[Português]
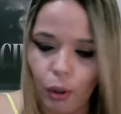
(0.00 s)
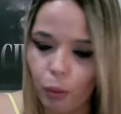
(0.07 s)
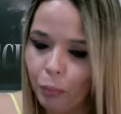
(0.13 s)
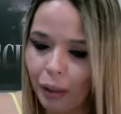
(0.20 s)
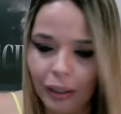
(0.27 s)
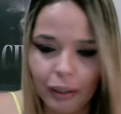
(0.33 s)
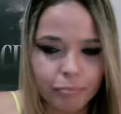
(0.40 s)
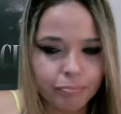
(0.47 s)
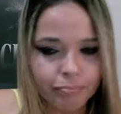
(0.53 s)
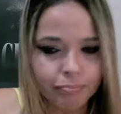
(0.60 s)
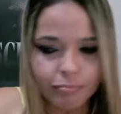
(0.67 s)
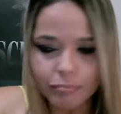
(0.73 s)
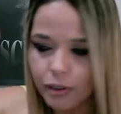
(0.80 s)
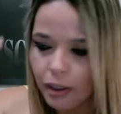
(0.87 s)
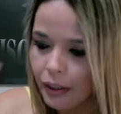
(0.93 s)
uma,
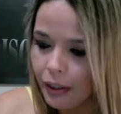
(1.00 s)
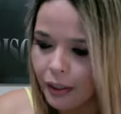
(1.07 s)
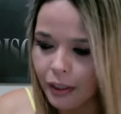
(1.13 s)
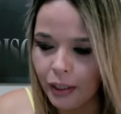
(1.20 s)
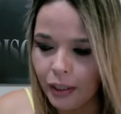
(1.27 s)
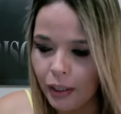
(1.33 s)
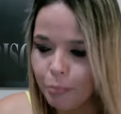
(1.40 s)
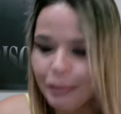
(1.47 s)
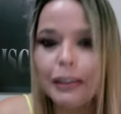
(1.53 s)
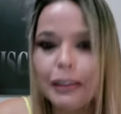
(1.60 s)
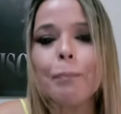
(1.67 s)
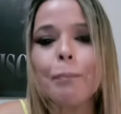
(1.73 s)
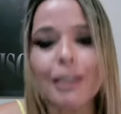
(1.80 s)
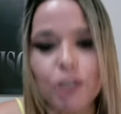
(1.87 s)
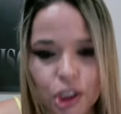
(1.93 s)
é, uma
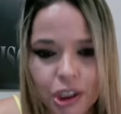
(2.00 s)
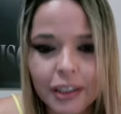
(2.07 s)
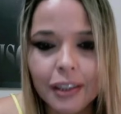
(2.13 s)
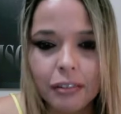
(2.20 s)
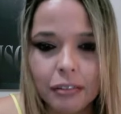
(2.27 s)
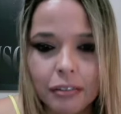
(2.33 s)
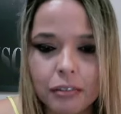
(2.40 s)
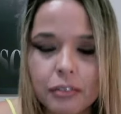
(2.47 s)
telepatia,